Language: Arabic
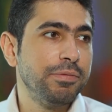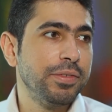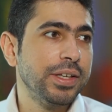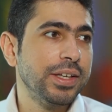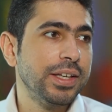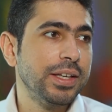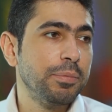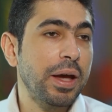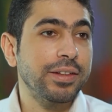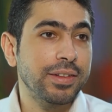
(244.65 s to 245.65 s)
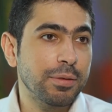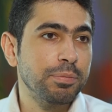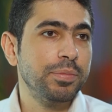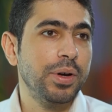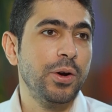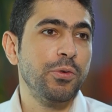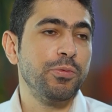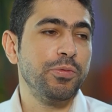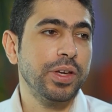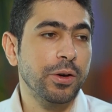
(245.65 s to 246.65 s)
في مكتب أو
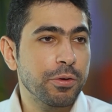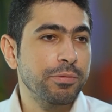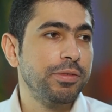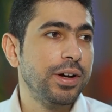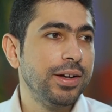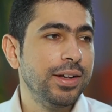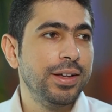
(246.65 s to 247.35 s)
في غرفة